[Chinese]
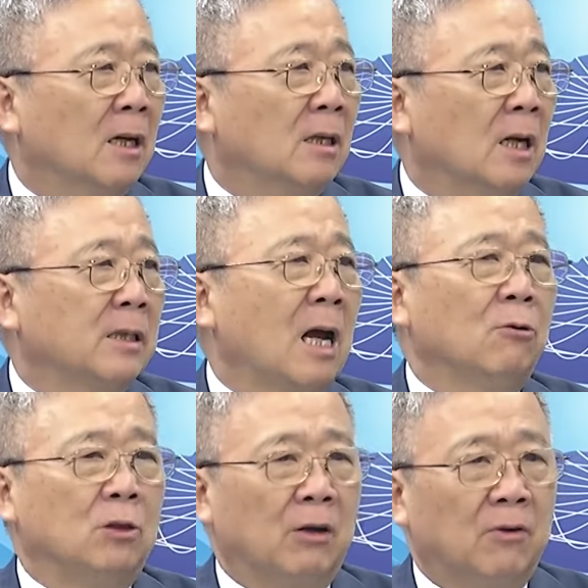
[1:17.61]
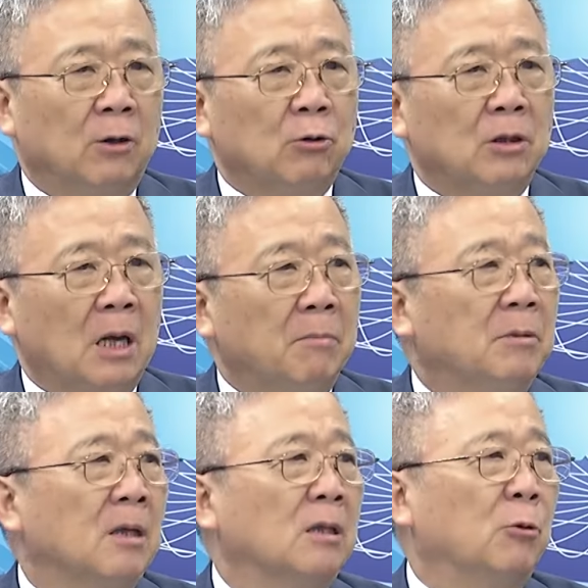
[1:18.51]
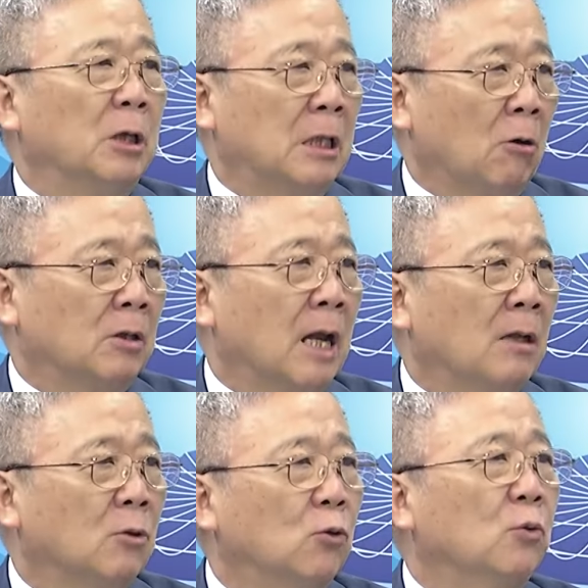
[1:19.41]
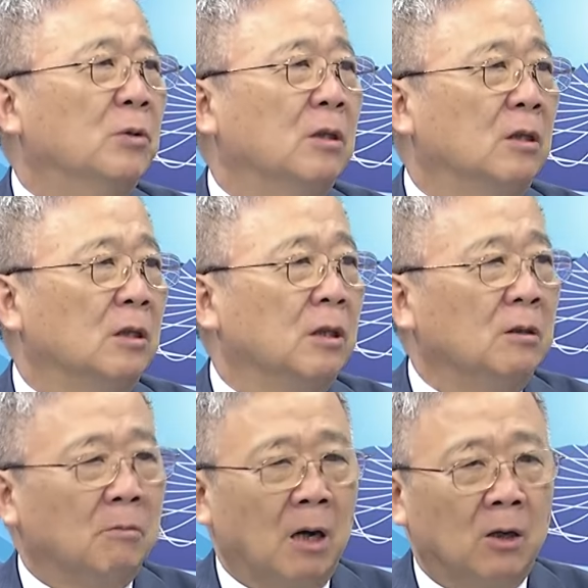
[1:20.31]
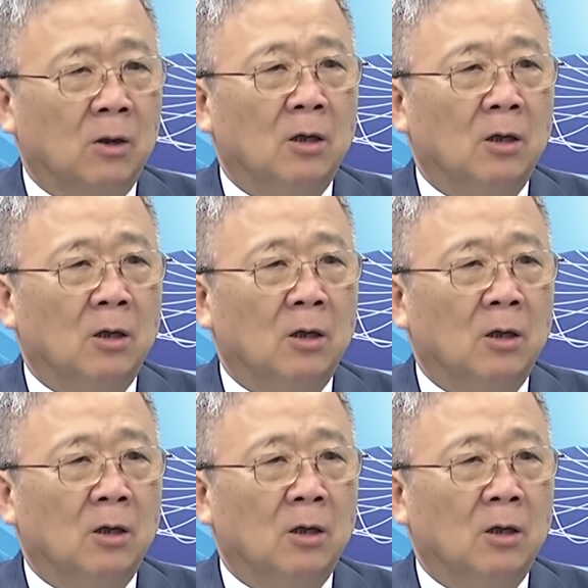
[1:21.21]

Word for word: 那大陆解放军他们称之为导弹，顾名思义嘛，哈，